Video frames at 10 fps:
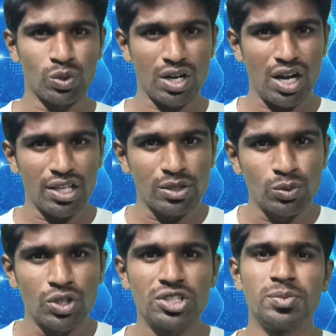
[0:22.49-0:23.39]
ஒரு நாளைக்கு
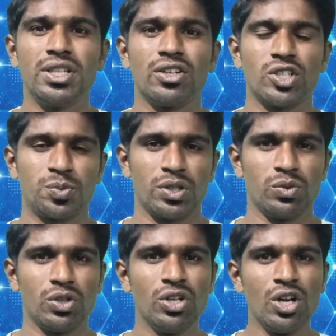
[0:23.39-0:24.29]
ஒரு ஜிபி தான் யூஸ்
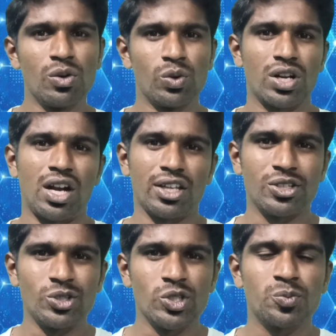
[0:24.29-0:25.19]
பண்ணுவோம் ஒரு
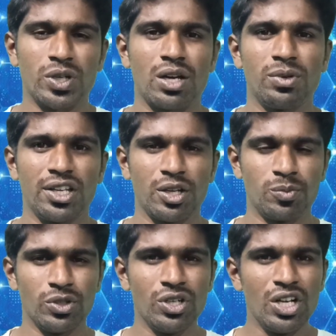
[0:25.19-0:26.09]
நாளைக்கு யூஸ் பண்ணாமலே
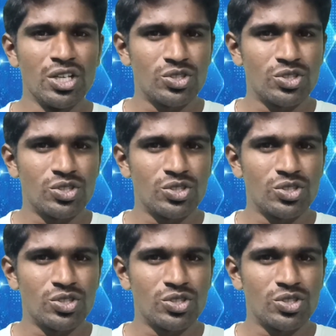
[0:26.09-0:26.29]
இருப்போம்